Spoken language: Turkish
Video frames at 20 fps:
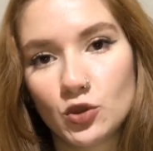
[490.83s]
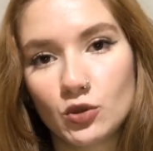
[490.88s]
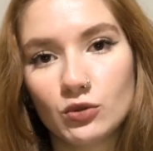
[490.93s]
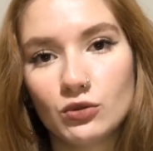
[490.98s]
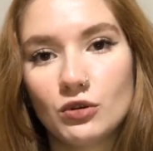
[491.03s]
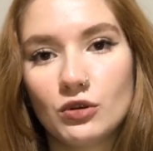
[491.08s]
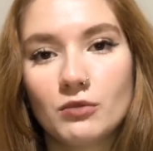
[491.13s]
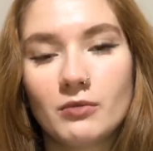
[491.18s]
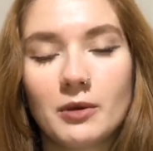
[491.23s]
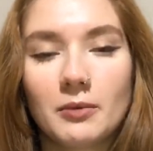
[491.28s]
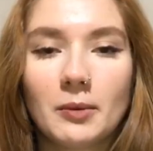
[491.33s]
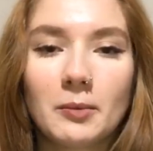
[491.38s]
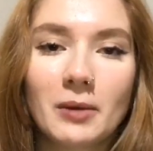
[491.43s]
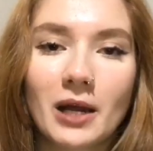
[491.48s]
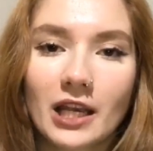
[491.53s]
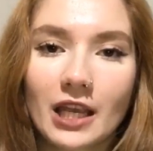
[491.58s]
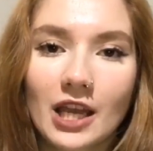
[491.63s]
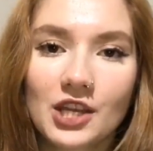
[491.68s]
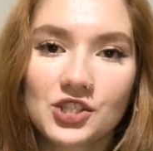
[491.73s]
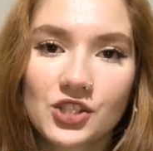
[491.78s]
oluyorum ama
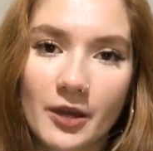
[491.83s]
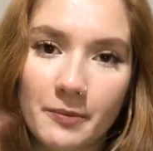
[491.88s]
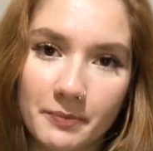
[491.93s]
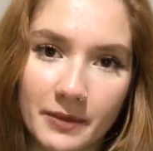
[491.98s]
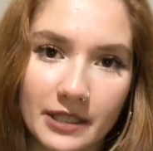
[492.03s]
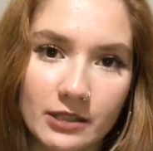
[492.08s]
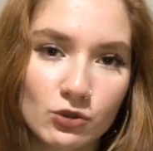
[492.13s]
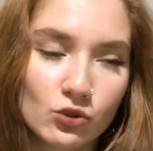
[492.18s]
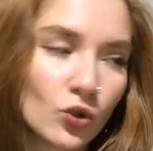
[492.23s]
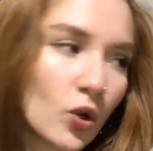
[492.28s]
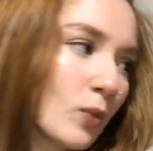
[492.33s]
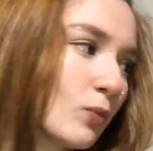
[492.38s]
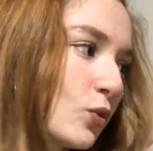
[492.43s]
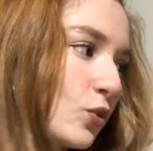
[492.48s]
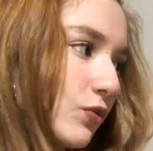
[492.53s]
makyaj yapmak istiyorum.